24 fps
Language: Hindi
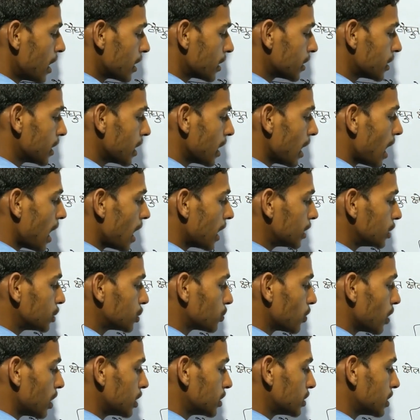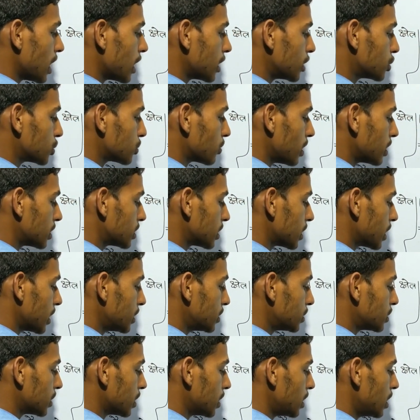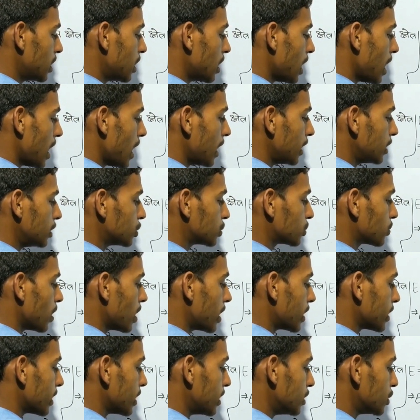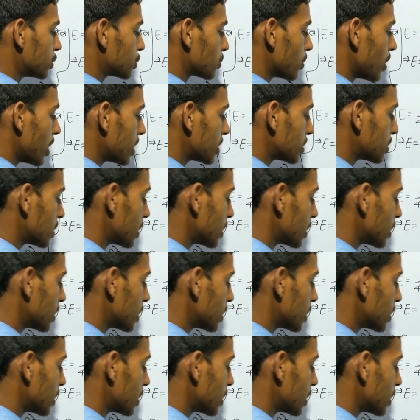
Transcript: ये आर स्क्वायर इस आर स्क्वायर से कैंसल एल स्क्वायर यल स्क्वायर से